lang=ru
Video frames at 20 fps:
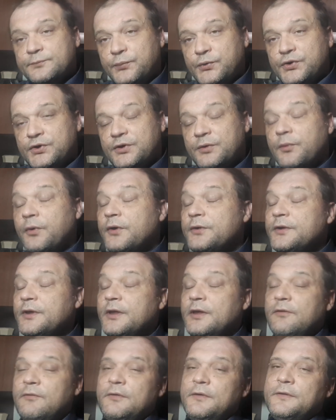Чего она
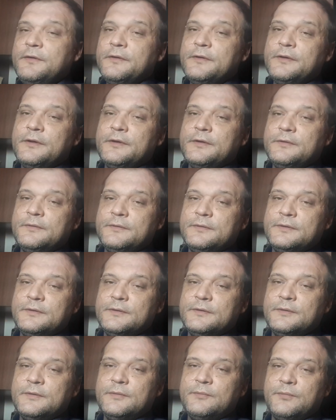не видела?
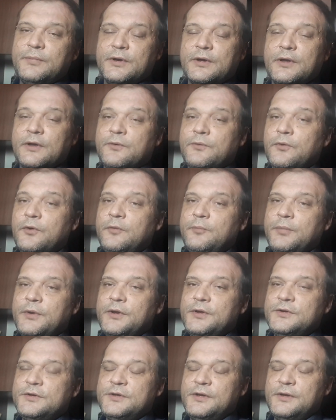По какой
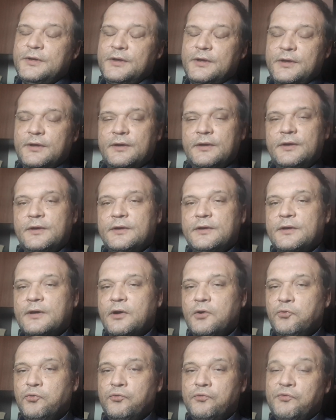причине?
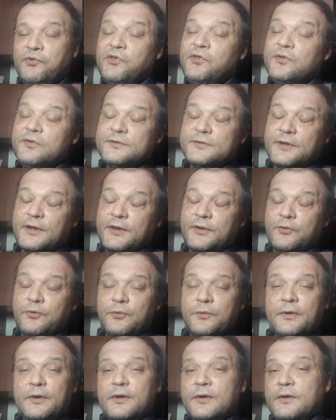Я, увы, не знаю.
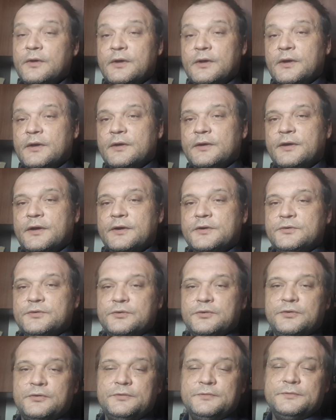Так
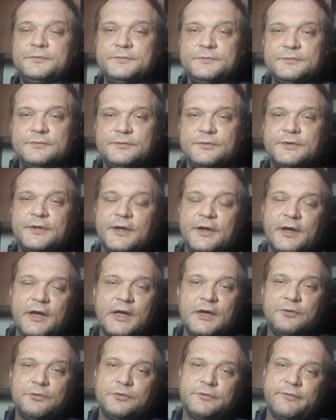что вот
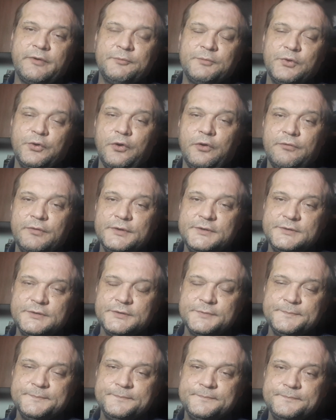такая вот вам новость.